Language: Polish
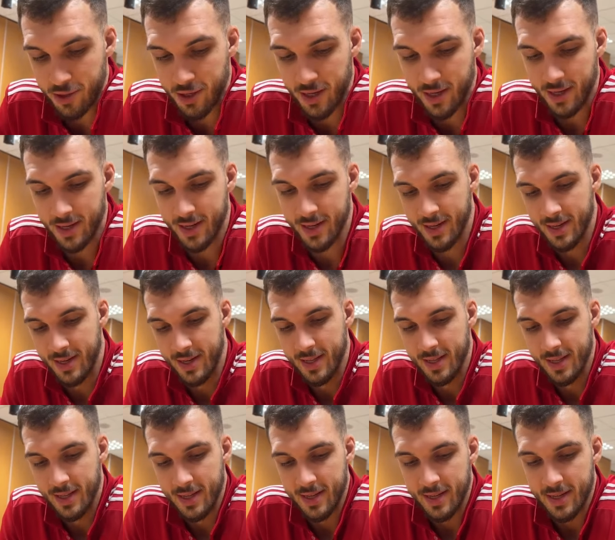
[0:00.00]
że
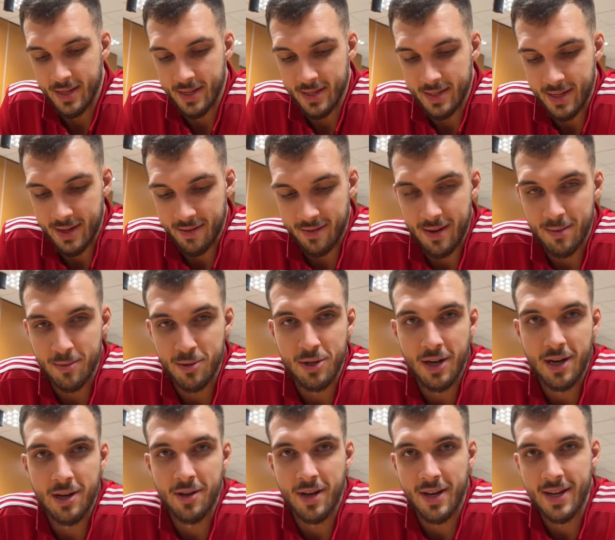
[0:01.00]
zerwałem
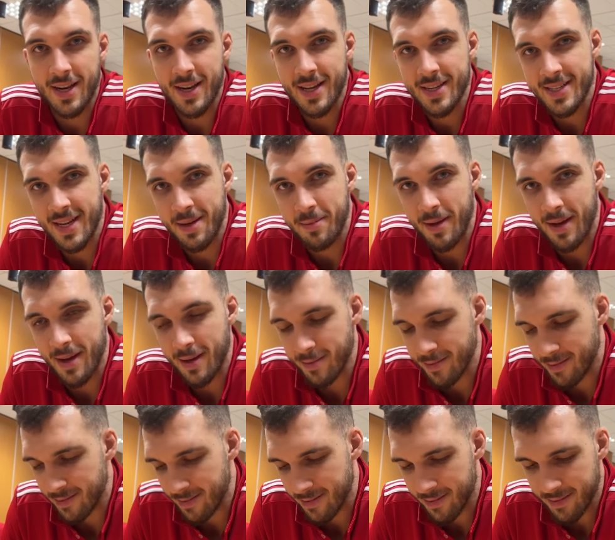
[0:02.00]
się na chwilę, i miałem
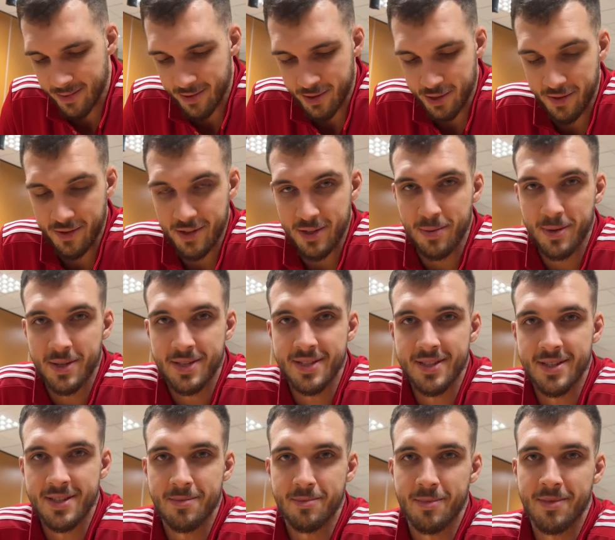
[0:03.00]
9,
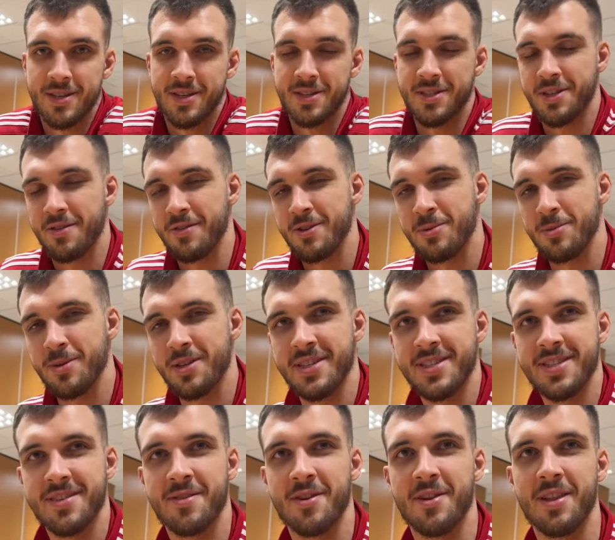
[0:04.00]
9
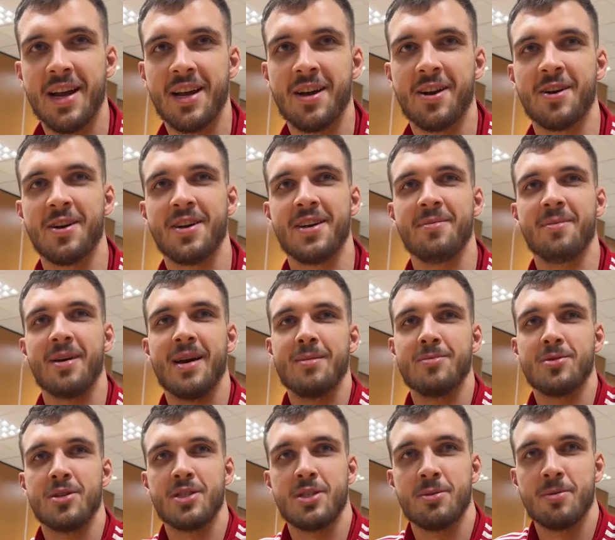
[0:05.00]
miesięcy wolnego i
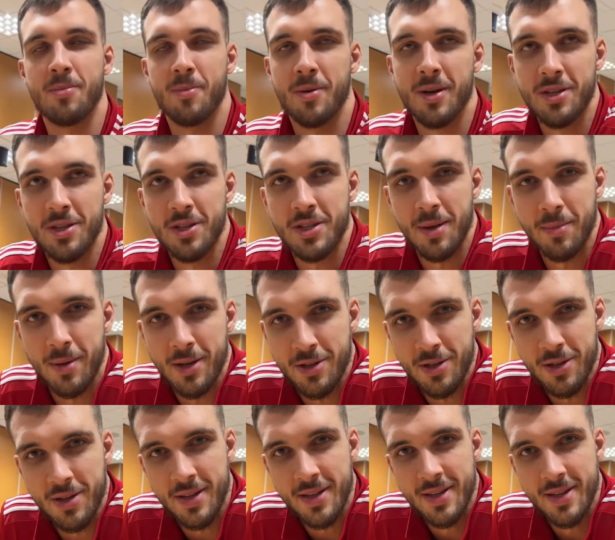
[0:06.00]
miałem czas, żeby polecieć na mecz.